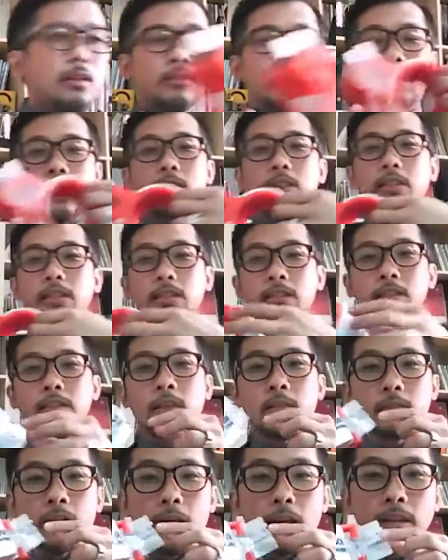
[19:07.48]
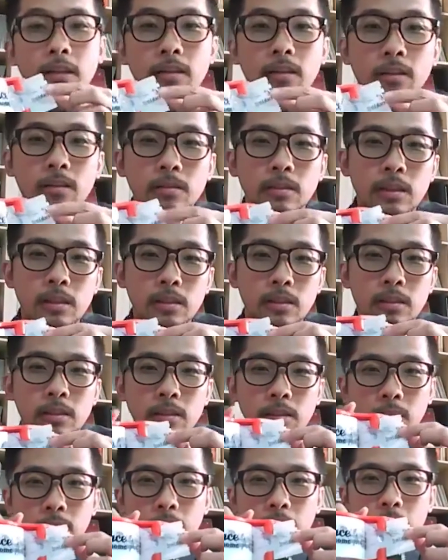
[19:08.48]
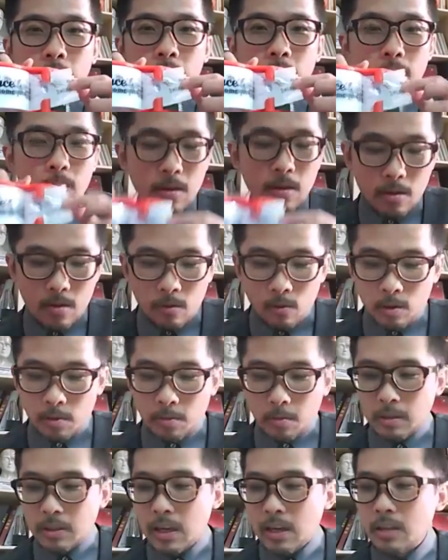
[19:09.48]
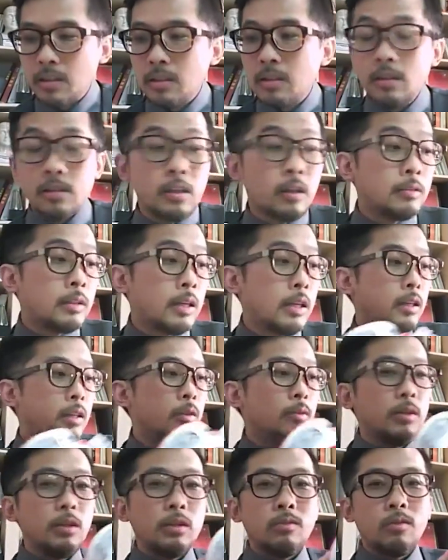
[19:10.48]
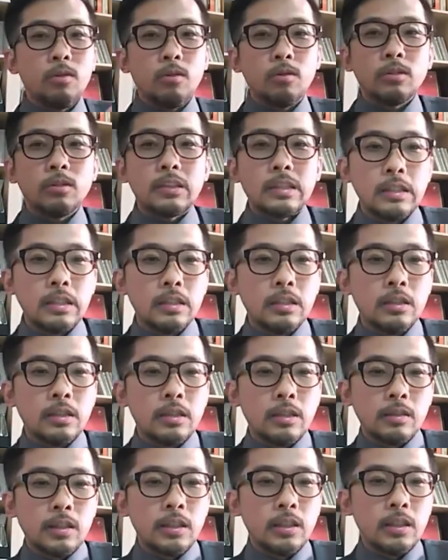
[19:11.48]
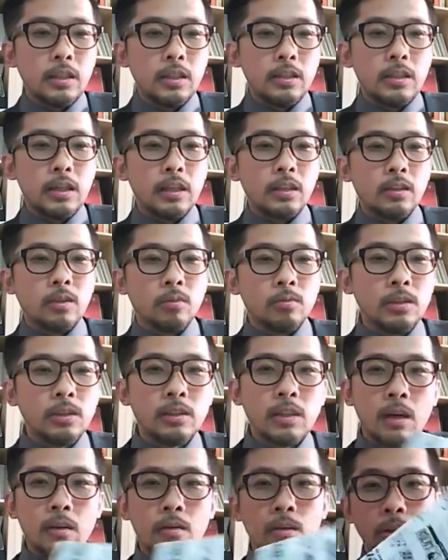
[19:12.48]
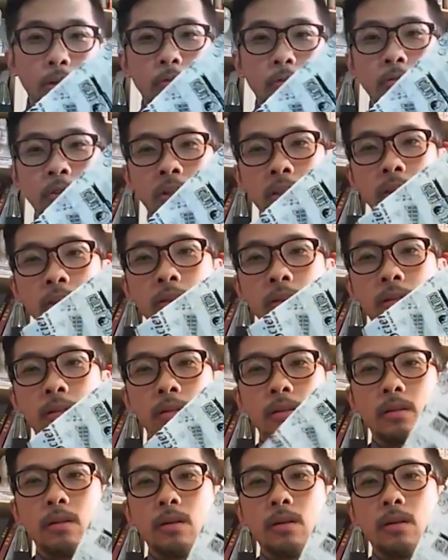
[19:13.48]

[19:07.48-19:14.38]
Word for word: 量用赛先生胶带，好，赛先生胶带。为什么要赛先生胶带呢？因为你如果用赛先生胶带贴起来，东西才会有形，